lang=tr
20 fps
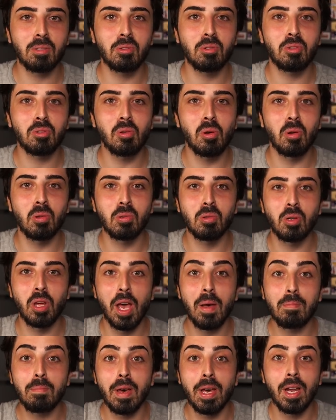güçlü olduğunu
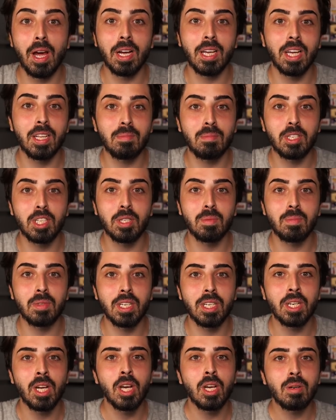hep merak
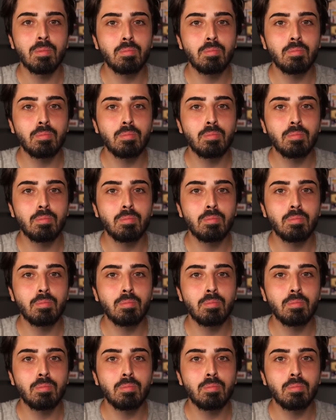etmişimdir.